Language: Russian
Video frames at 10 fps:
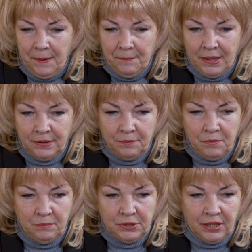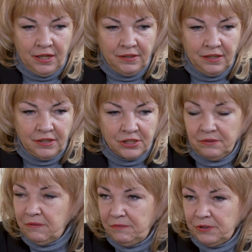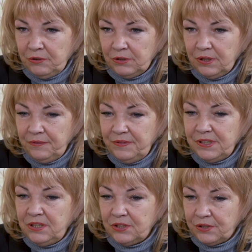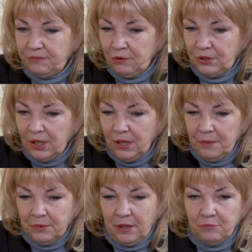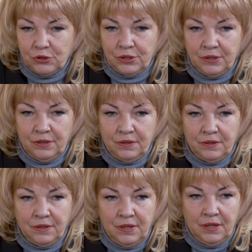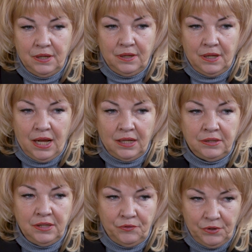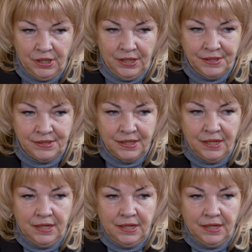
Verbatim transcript: Поэтому материальная нажива везет, э, везде живет, потому что одно из